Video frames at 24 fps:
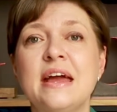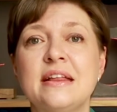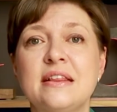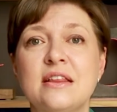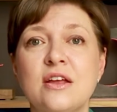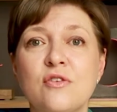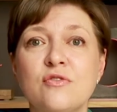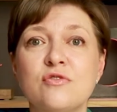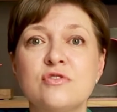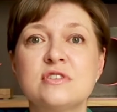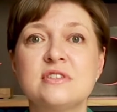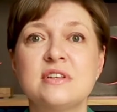
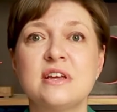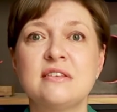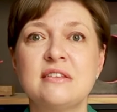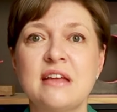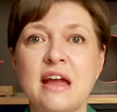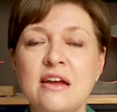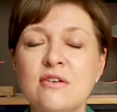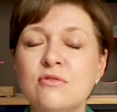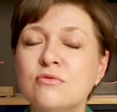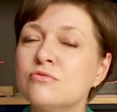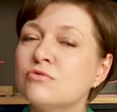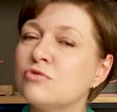Então você
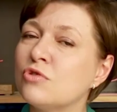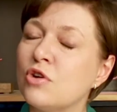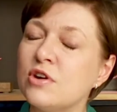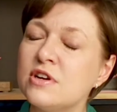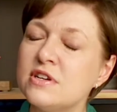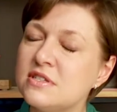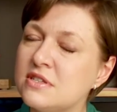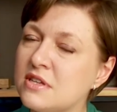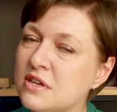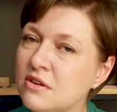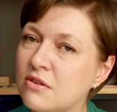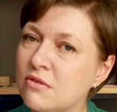tem um
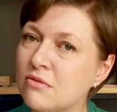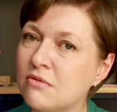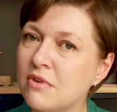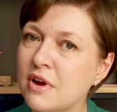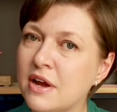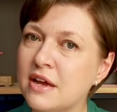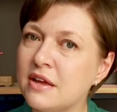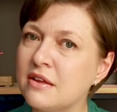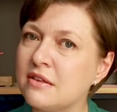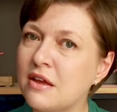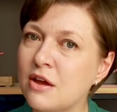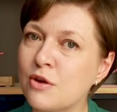dois em um
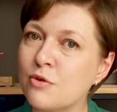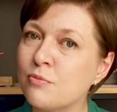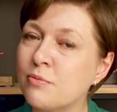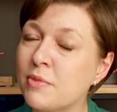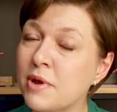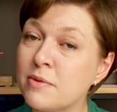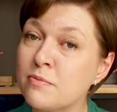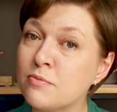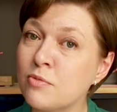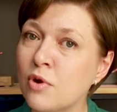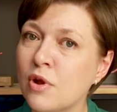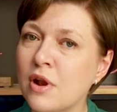aí, tem um
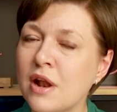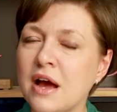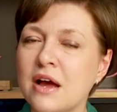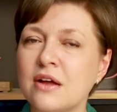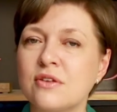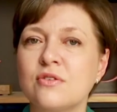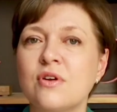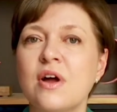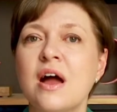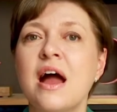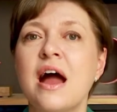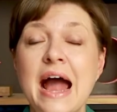bem
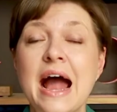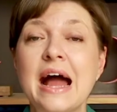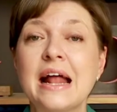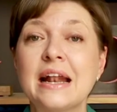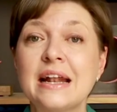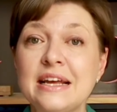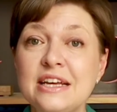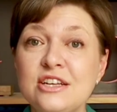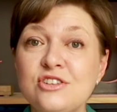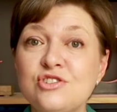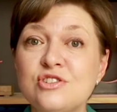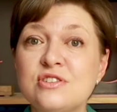bolado.
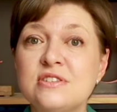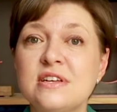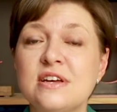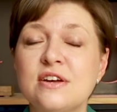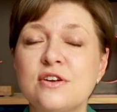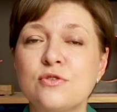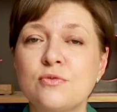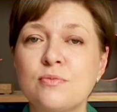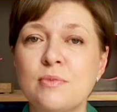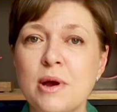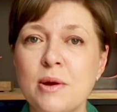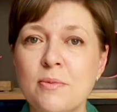Além de
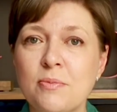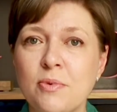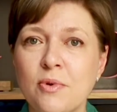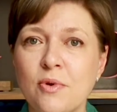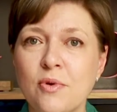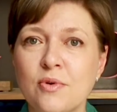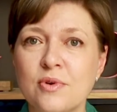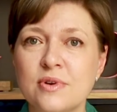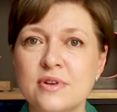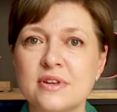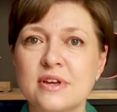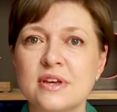ser uma
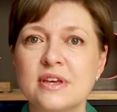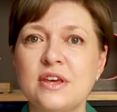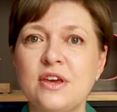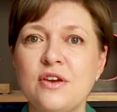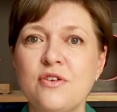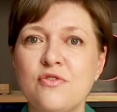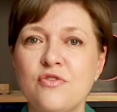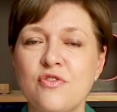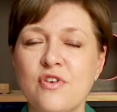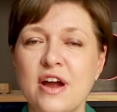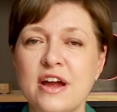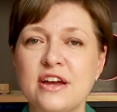porta
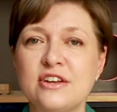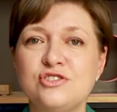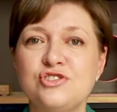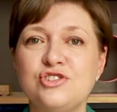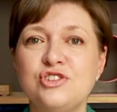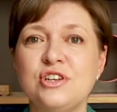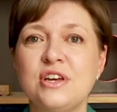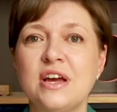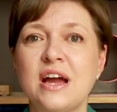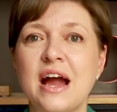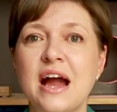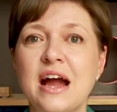que vai
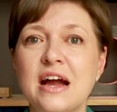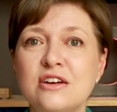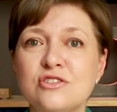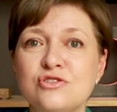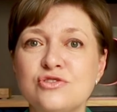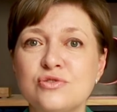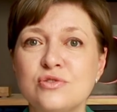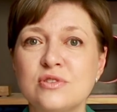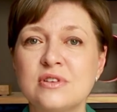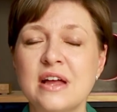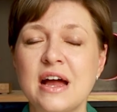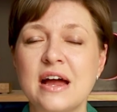te
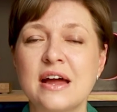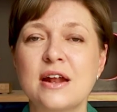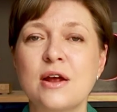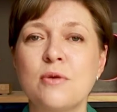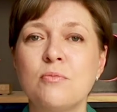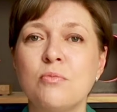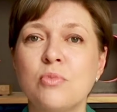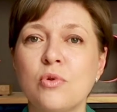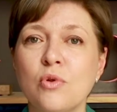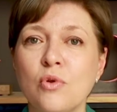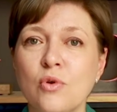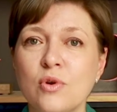ajudar a
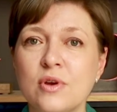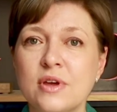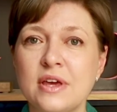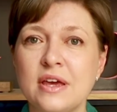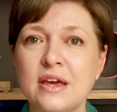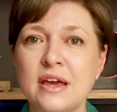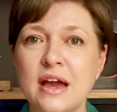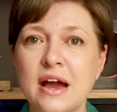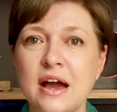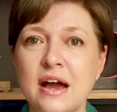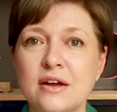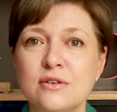
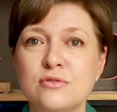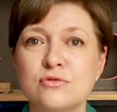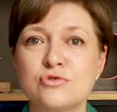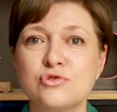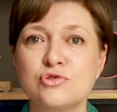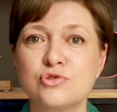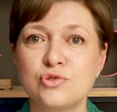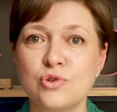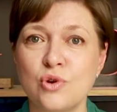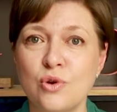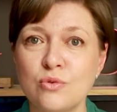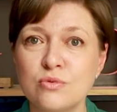bloquear os
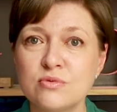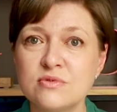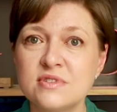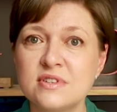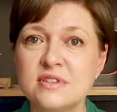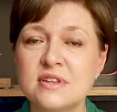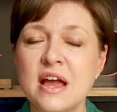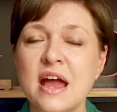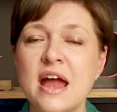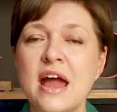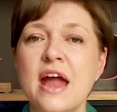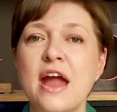
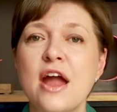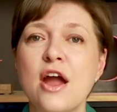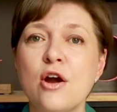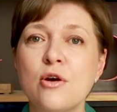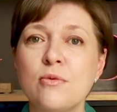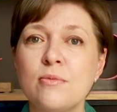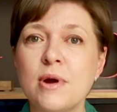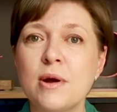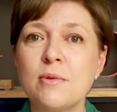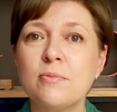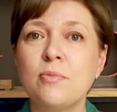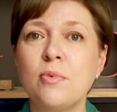sons, é
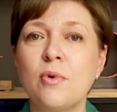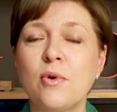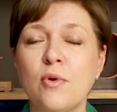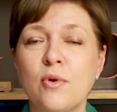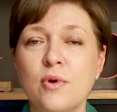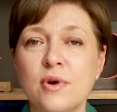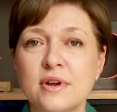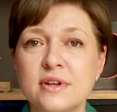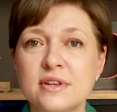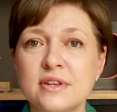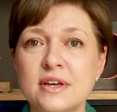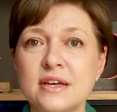uma
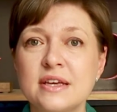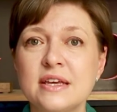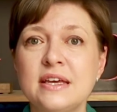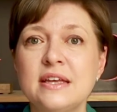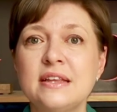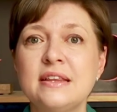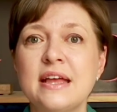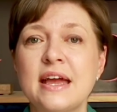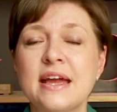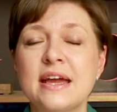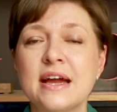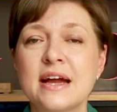porta
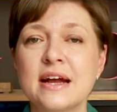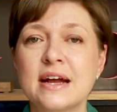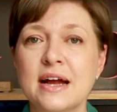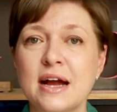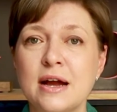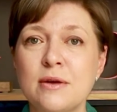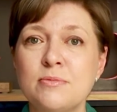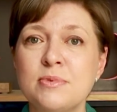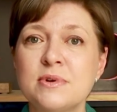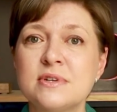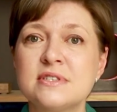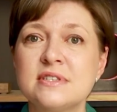que tem a
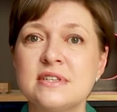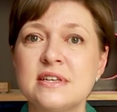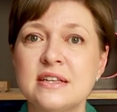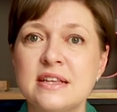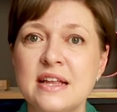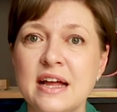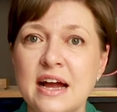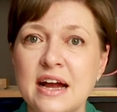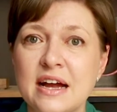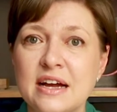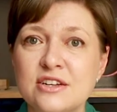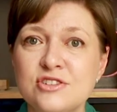
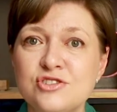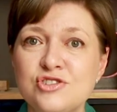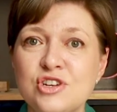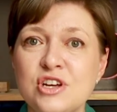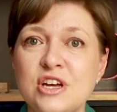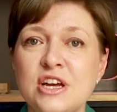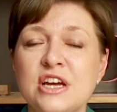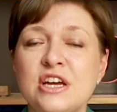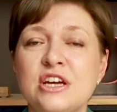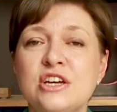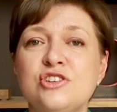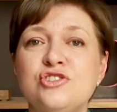capacidade
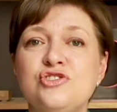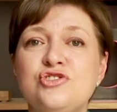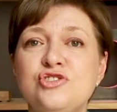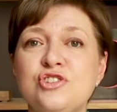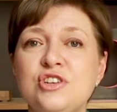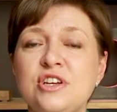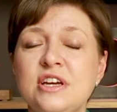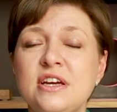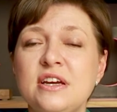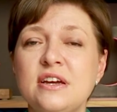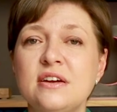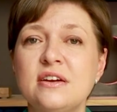
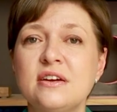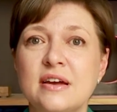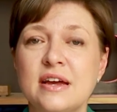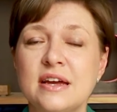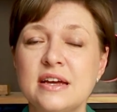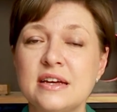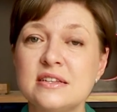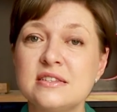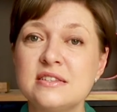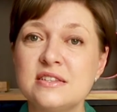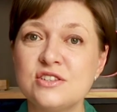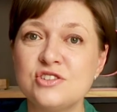de
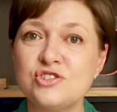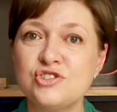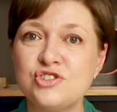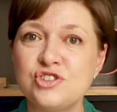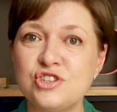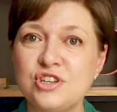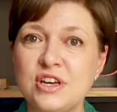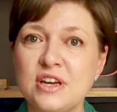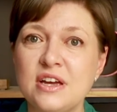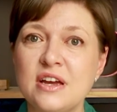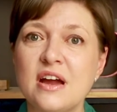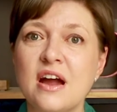
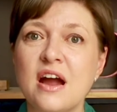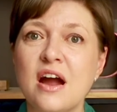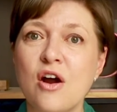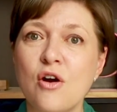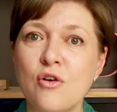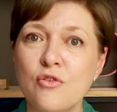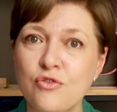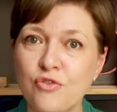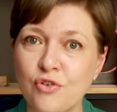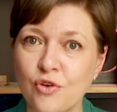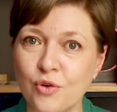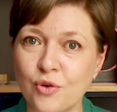resistir
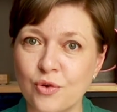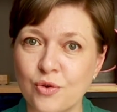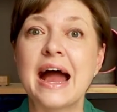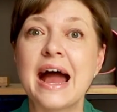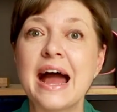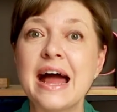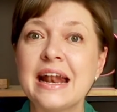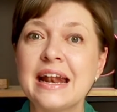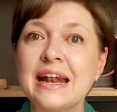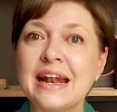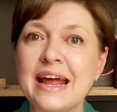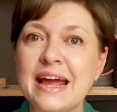ao fogo.
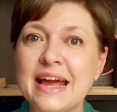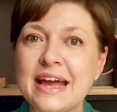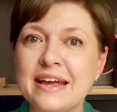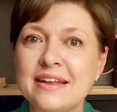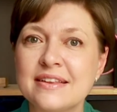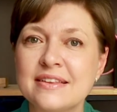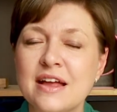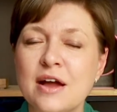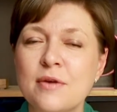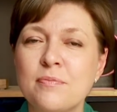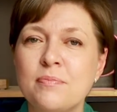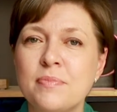
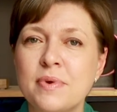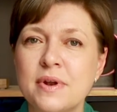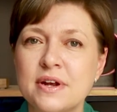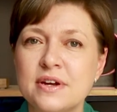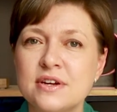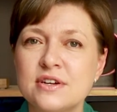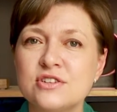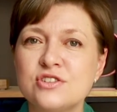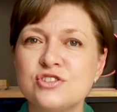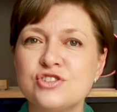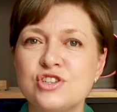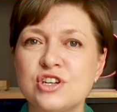Além da
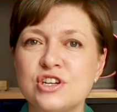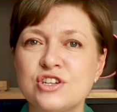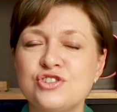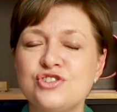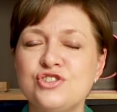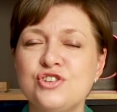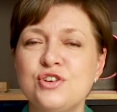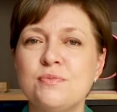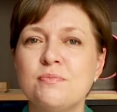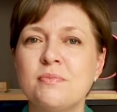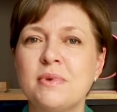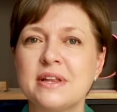prancha
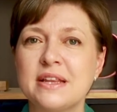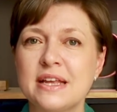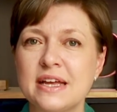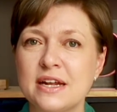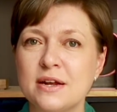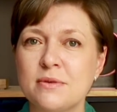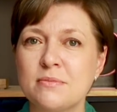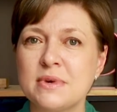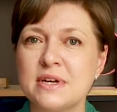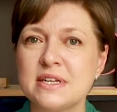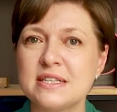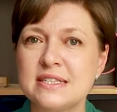de
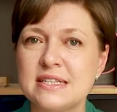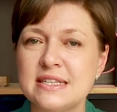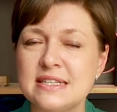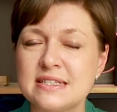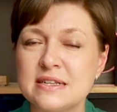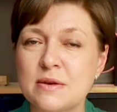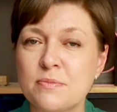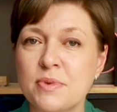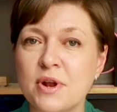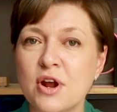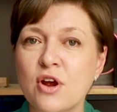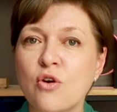madeira
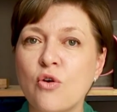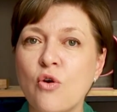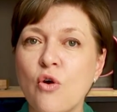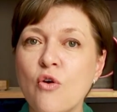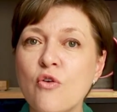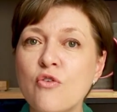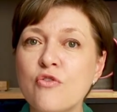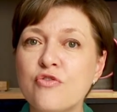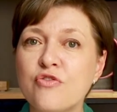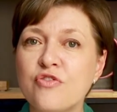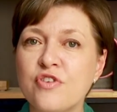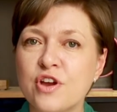maciça para
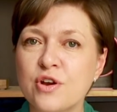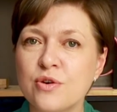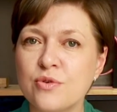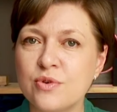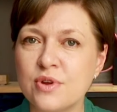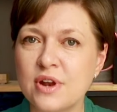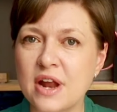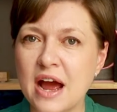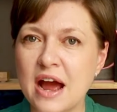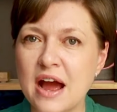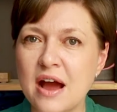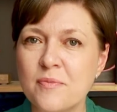
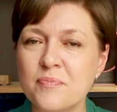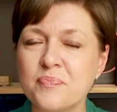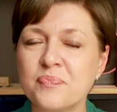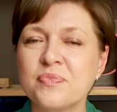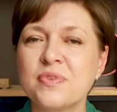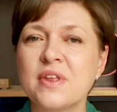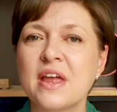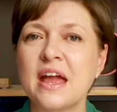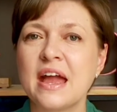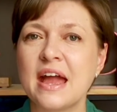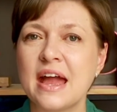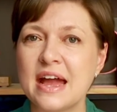configurar
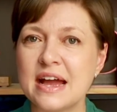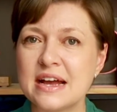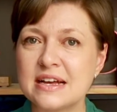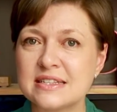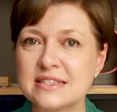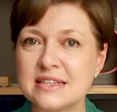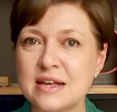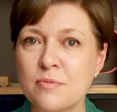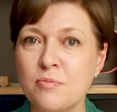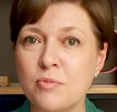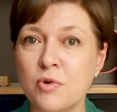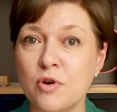
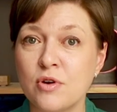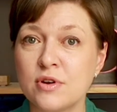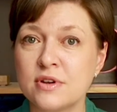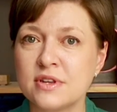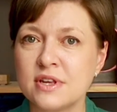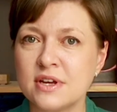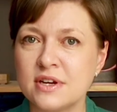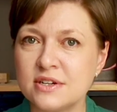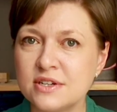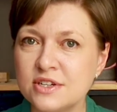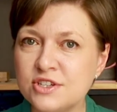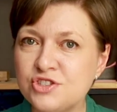essa
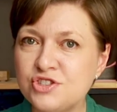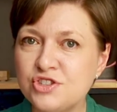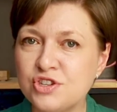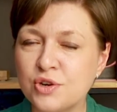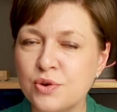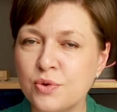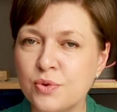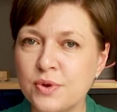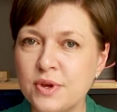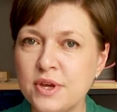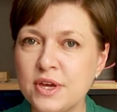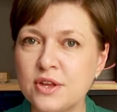porta
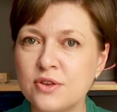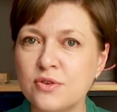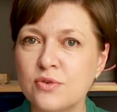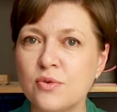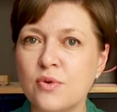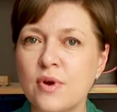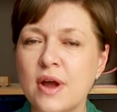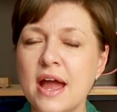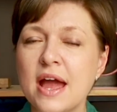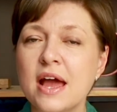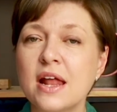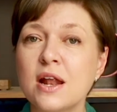
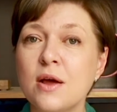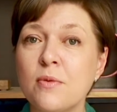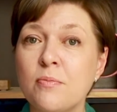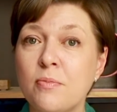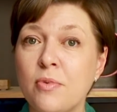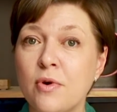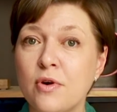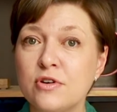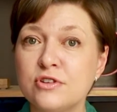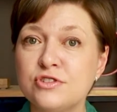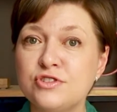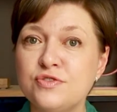anti-ruído, ela
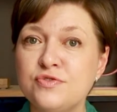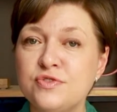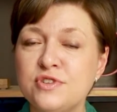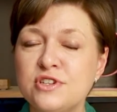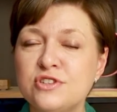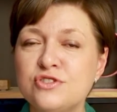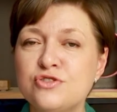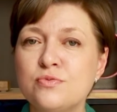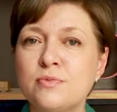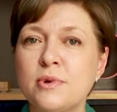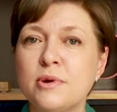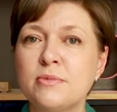pode vir
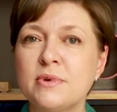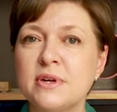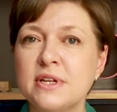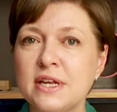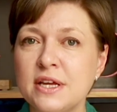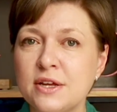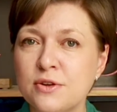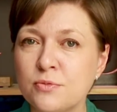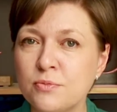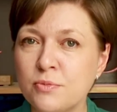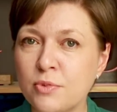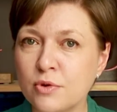de uma
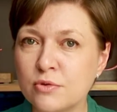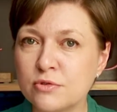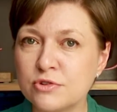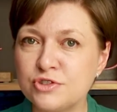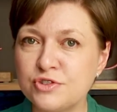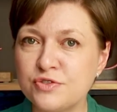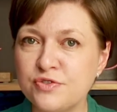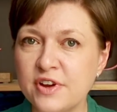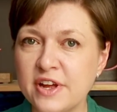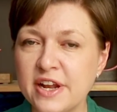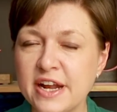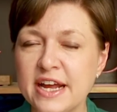maneira um pouco
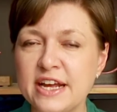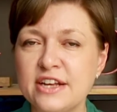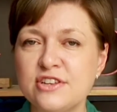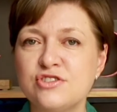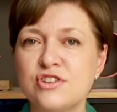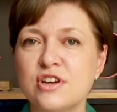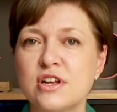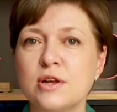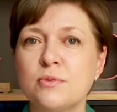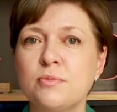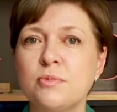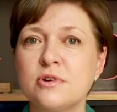
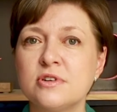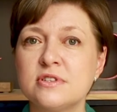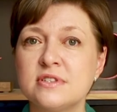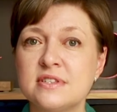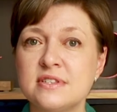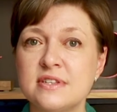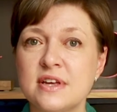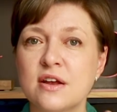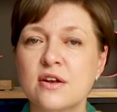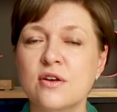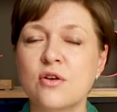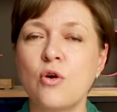diferente. Ela pode
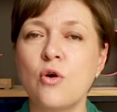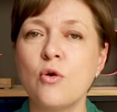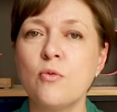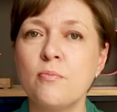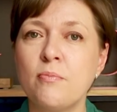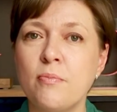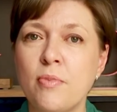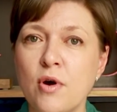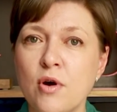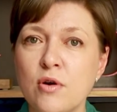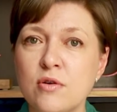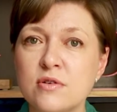ser
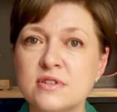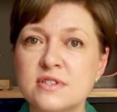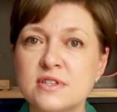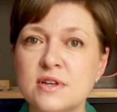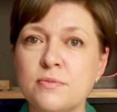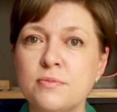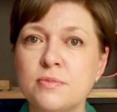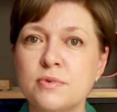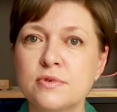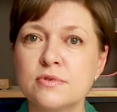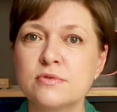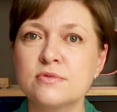
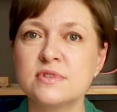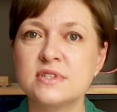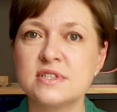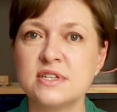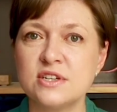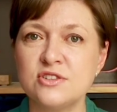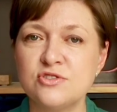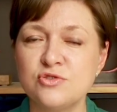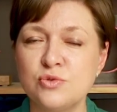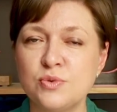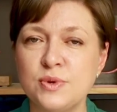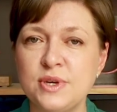composta por um
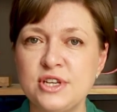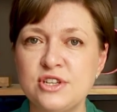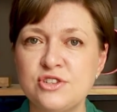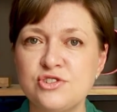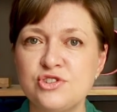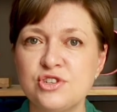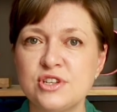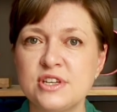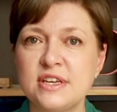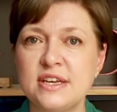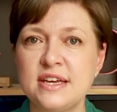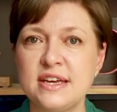
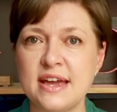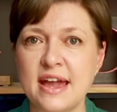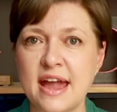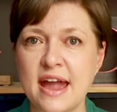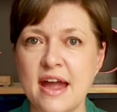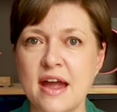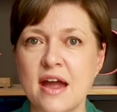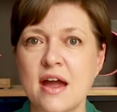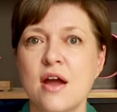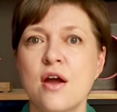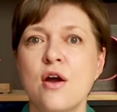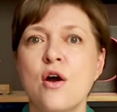sanduíche que
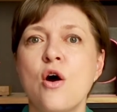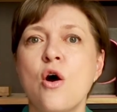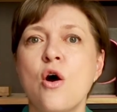é